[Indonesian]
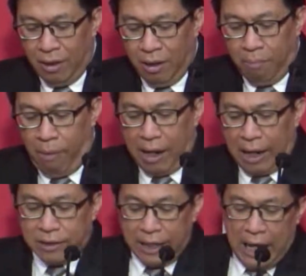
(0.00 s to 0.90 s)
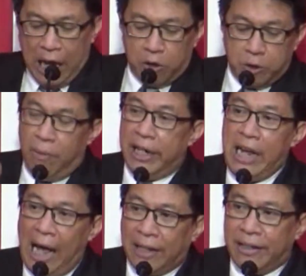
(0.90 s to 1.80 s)
maka saya harus
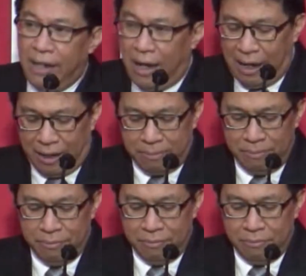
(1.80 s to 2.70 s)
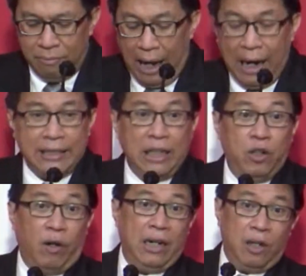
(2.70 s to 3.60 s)
melihatnya. Alasan
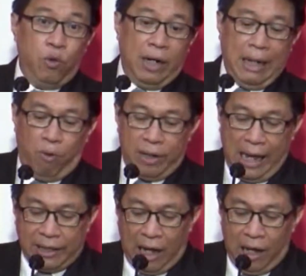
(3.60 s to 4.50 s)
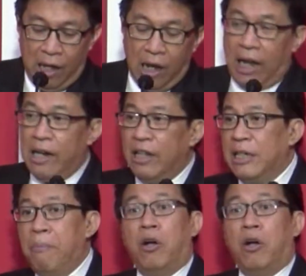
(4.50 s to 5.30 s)
orang kedua tidak mau datang, karena saya baru